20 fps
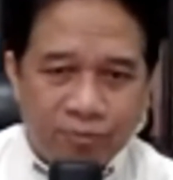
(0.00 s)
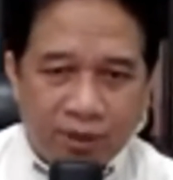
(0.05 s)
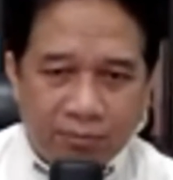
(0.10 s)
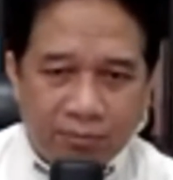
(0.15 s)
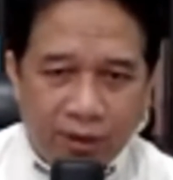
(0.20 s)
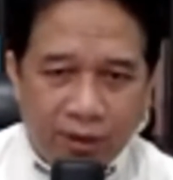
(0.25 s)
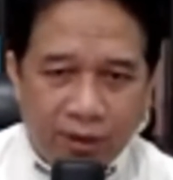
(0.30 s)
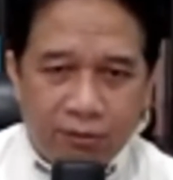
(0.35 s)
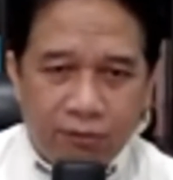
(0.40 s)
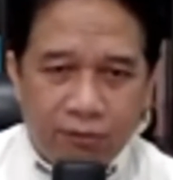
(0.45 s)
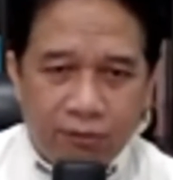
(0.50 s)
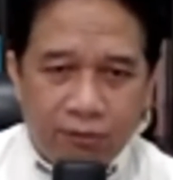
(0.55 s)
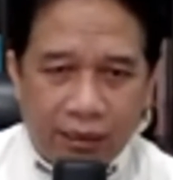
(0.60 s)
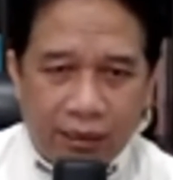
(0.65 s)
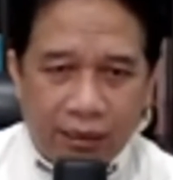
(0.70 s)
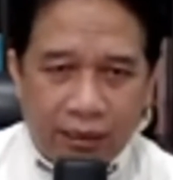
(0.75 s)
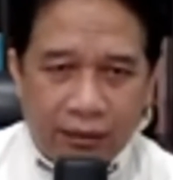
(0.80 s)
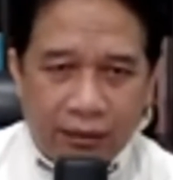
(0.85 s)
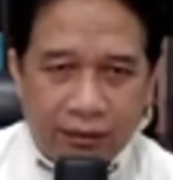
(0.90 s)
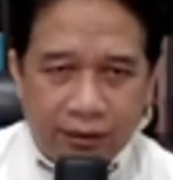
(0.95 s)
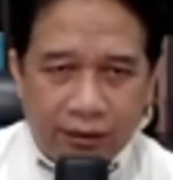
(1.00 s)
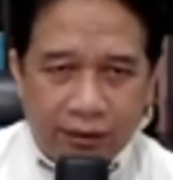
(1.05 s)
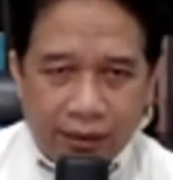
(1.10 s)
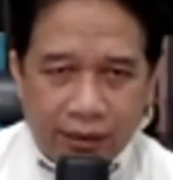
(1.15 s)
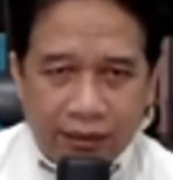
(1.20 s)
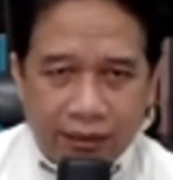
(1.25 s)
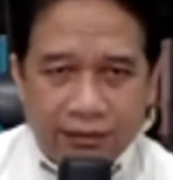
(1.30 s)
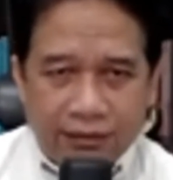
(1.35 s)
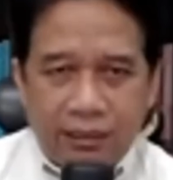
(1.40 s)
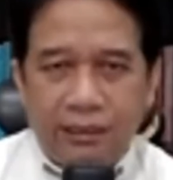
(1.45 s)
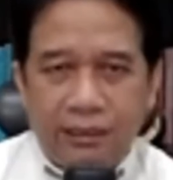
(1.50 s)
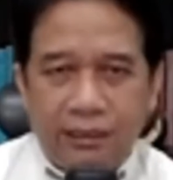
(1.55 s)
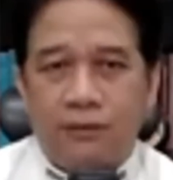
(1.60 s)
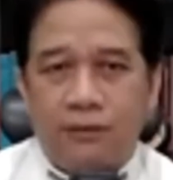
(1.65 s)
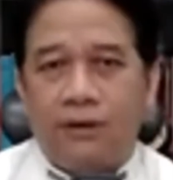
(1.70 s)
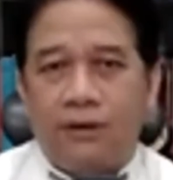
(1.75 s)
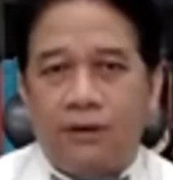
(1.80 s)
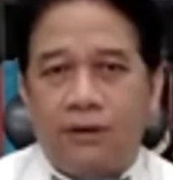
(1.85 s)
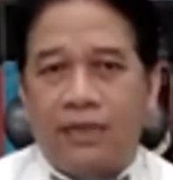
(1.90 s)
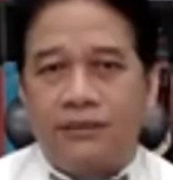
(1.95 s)
menggunakan kekerasan
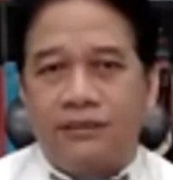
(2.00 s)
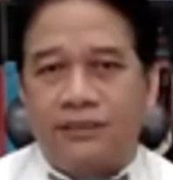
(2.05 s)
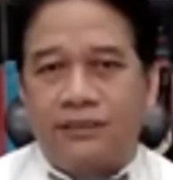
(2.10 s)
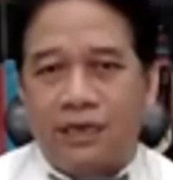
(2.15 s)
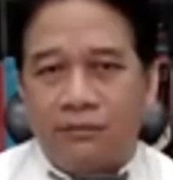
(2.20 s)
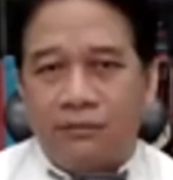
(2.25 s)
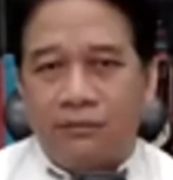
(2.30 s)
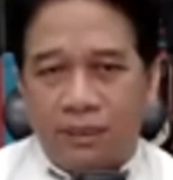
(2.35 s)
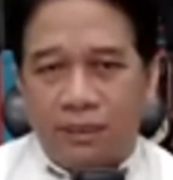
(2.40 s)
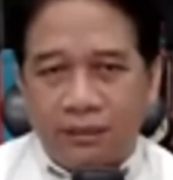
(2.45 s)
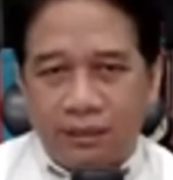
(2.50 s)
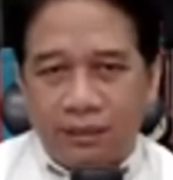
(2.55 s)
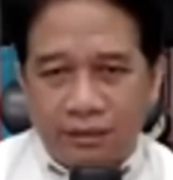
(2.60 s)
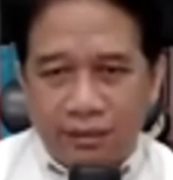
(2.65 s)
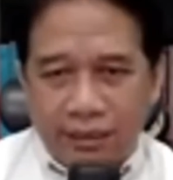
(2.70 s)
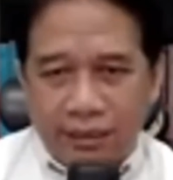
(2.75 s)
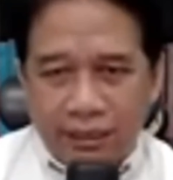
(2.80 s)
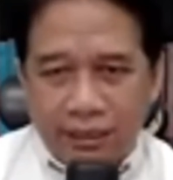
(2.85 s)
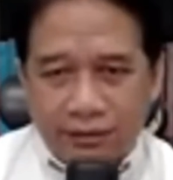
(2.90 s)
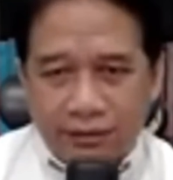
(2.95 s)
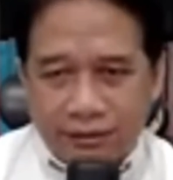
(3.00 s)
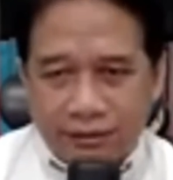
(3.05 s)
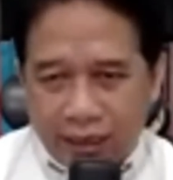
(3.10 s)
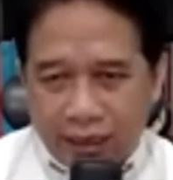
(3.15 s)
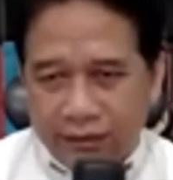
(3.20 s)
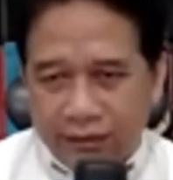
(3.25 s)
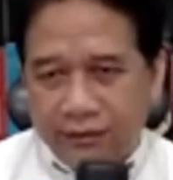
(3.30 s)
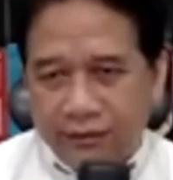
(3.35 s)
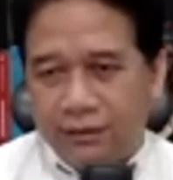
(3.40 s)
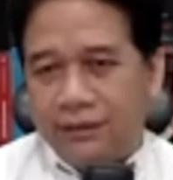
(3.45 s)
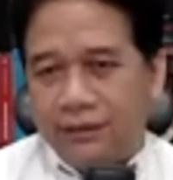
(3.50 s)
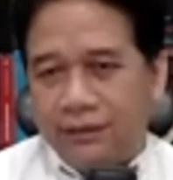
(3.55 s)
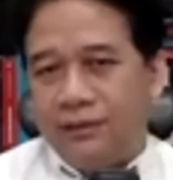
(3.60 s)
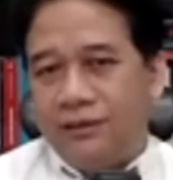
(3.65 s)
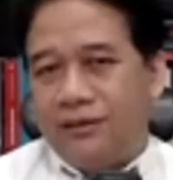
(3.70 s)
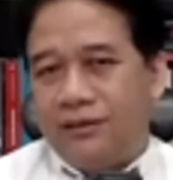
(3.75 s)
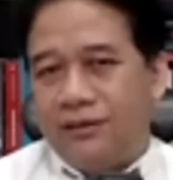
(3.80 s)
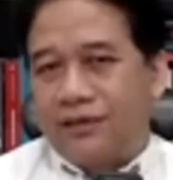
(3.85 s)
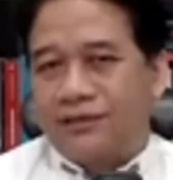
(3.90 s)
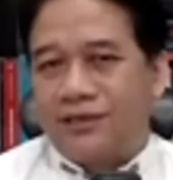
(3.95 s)
atau ancaman kekerasan,
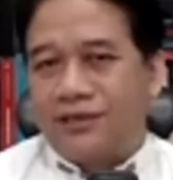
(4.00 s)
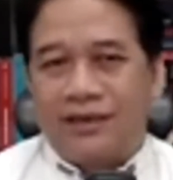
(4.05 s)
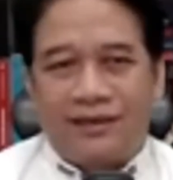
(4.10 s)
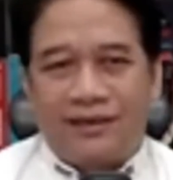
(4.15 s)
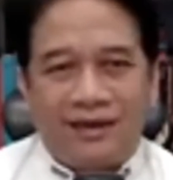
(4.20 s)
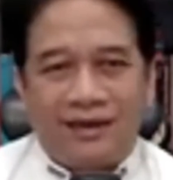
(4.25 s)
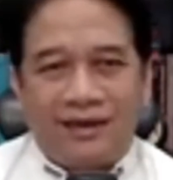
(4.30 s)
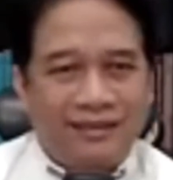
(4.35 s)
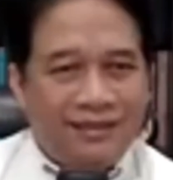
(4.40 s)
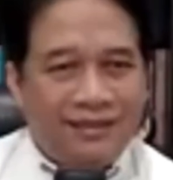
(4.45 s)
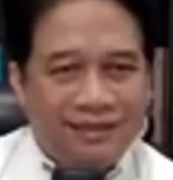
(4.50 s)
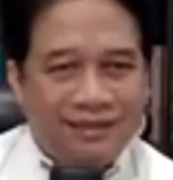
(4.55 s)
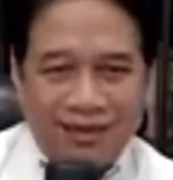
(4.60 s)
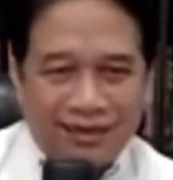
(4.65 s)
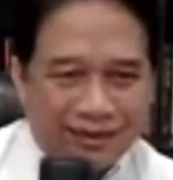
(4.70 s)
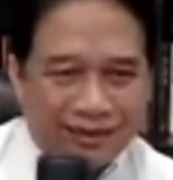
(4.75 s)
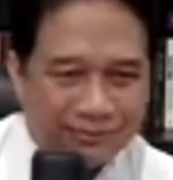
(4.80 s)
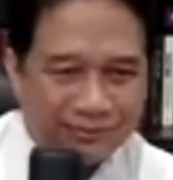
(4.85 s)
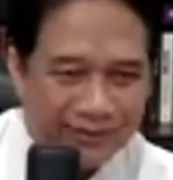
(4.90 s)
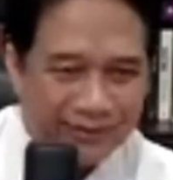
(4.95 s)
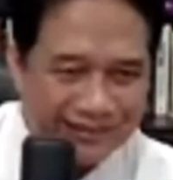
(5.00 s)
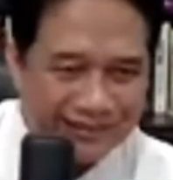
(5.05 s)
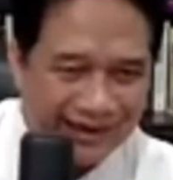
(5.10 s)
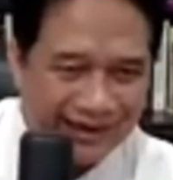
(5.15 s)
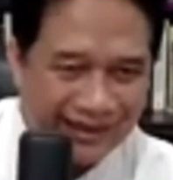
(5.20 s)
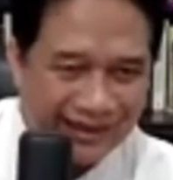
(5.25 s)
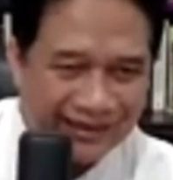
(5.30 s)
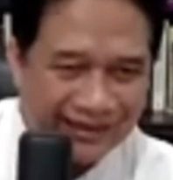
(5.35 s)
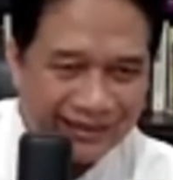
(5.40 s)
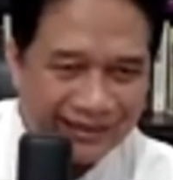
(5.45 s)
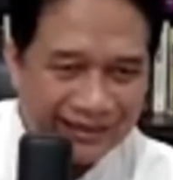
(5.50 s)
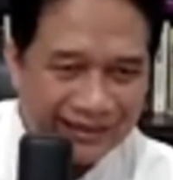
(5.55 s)
nah saya kira tidak ada masalah.